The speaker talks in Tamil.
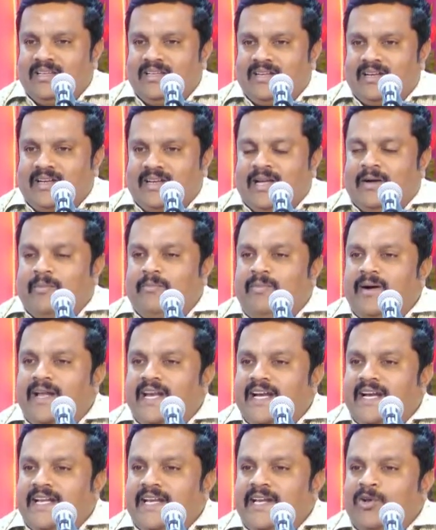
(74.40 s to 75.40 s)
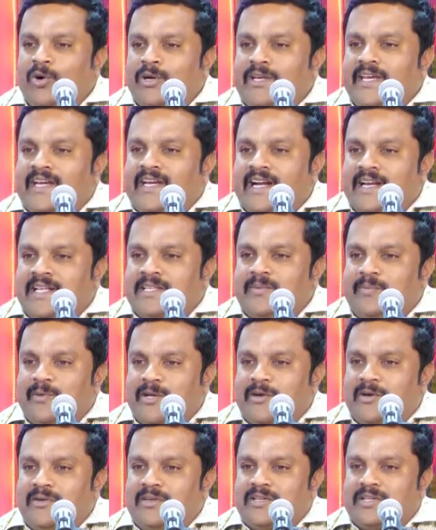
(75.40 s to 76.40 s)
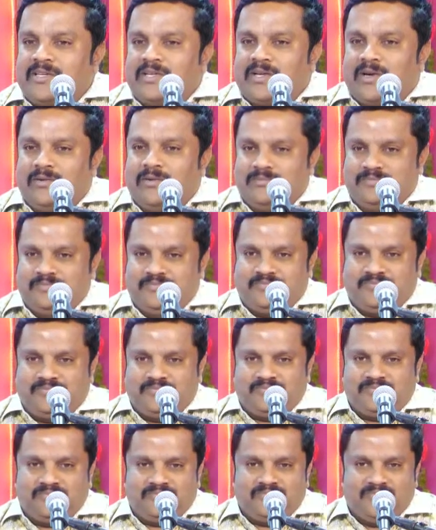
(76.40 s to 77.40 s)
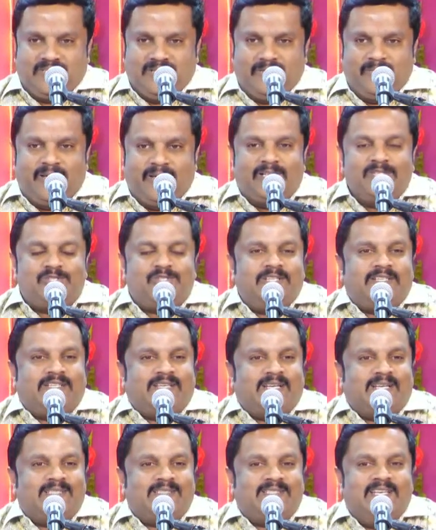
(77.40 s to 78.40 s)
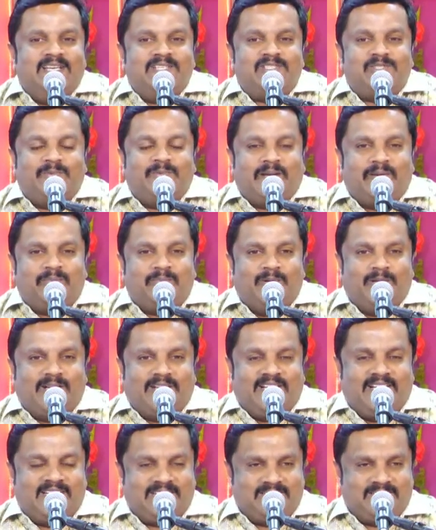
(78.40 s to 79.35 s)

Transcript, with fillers: நாம் பலனை நோக்கி கடந்து போய் கொண்டிருக்கிறோம் வெகு சீக்கிரத்தில் இயேசு வரப்போகிறார்